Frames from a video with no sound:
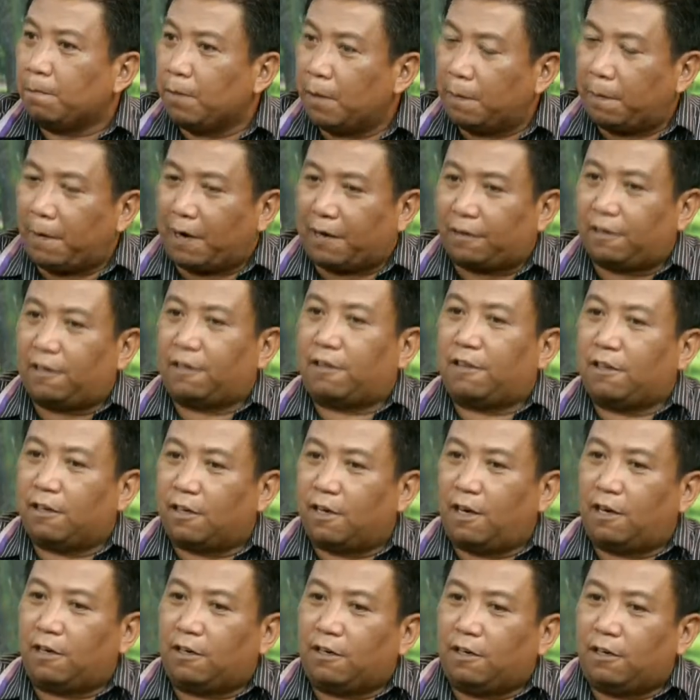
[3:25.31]
Bipartit
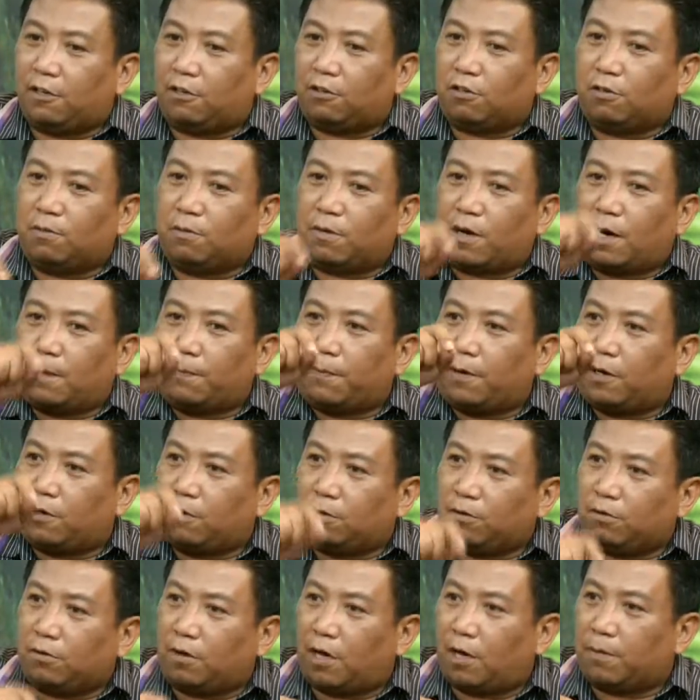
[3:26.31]
tinggal dihitung berapa
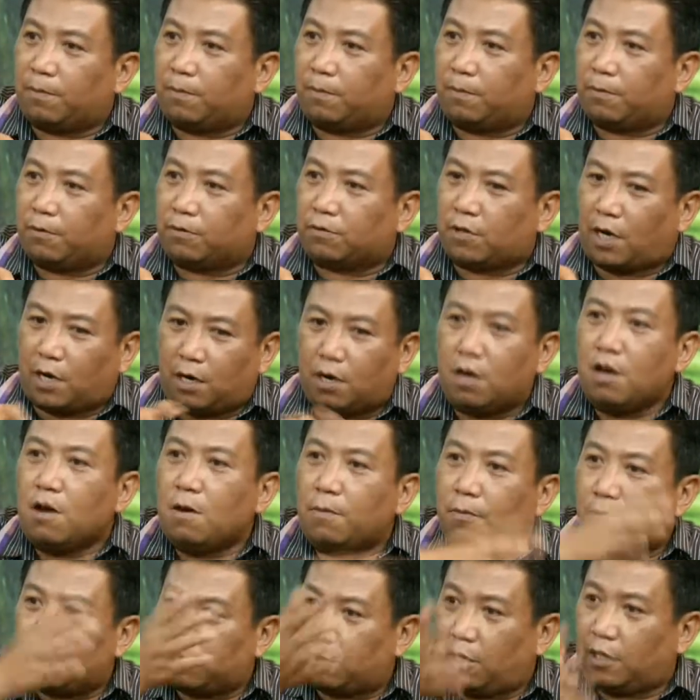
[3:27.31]
keuntungan perusahaan,
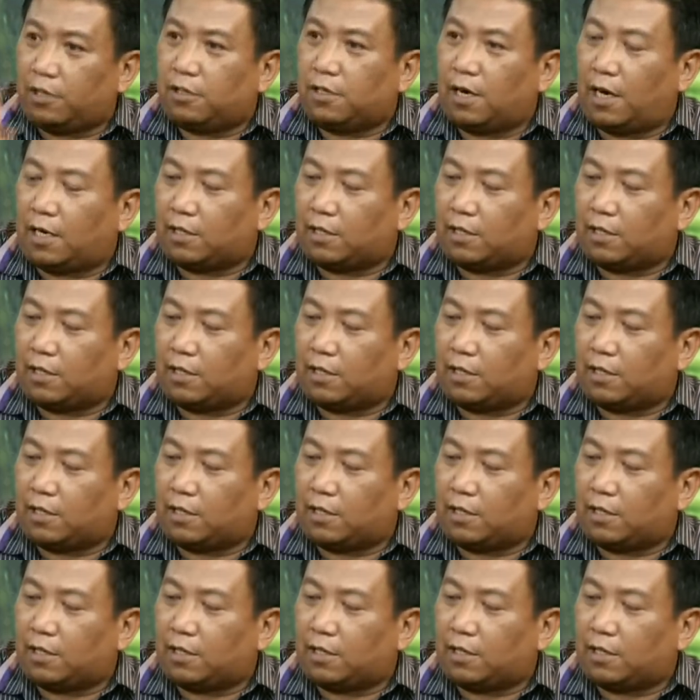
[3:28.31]
perusahaan